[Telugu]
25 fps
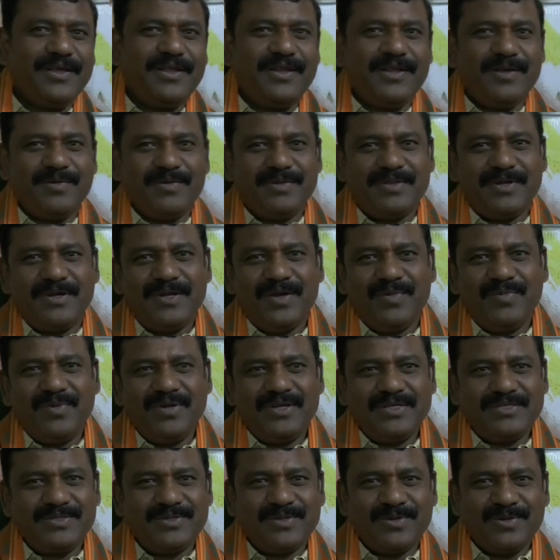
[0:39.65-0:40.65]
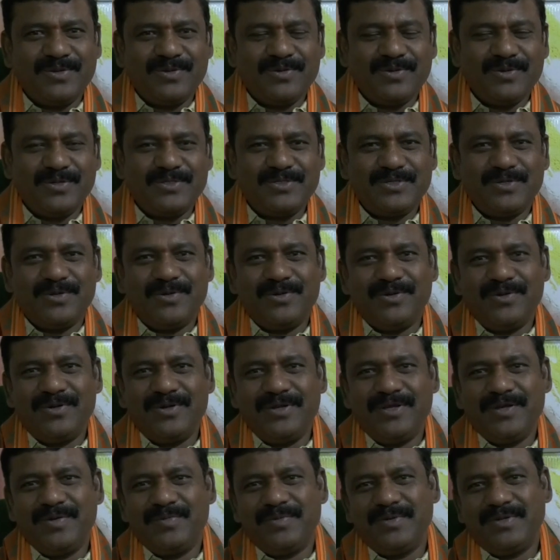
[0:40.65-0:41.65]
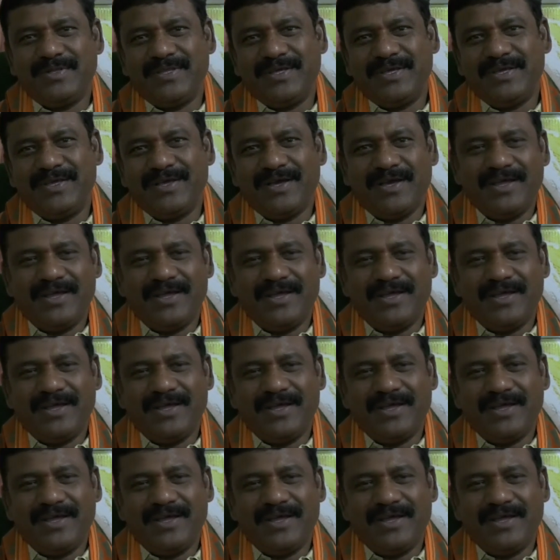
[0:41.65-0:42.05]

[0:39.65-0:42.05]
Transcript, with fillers: లేకపోతే డబ్బులు ఇచ్చి కొనుక్కొచ్చుకోనో లేకపోతే